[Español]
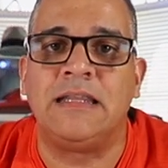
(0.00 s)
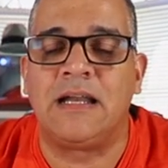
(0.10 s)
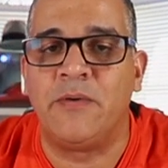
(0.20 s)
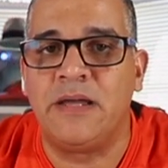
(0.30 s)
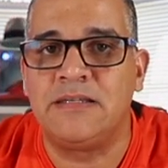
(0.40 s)
a
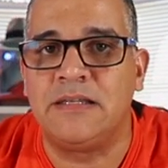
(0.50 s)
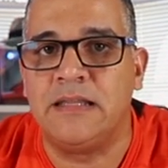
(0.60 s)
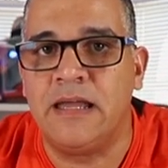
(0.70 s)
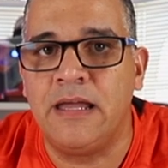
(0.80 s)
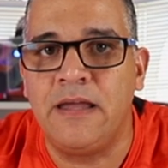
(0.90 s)

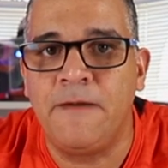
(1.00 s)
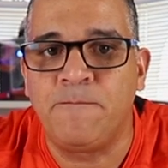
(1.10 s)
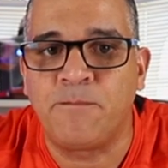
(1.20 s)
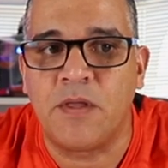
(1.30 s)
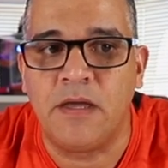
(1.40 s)
través
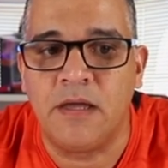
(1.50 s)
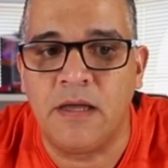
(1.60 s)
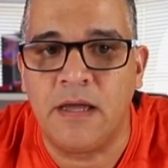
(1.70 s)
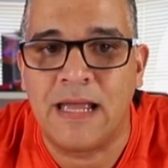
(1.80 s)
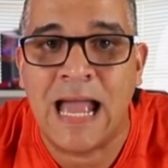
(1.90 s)
de
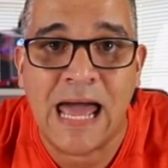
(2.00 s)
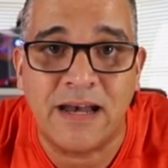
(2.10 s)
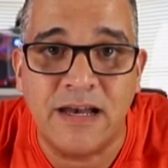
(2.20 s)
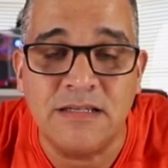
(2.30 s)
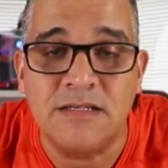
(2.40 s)
eh,
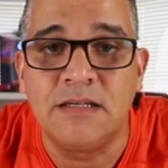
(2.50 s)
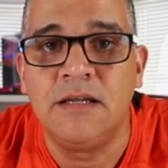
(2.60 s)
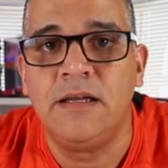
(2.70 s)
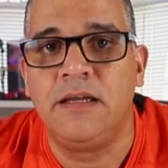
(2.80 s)
carnes.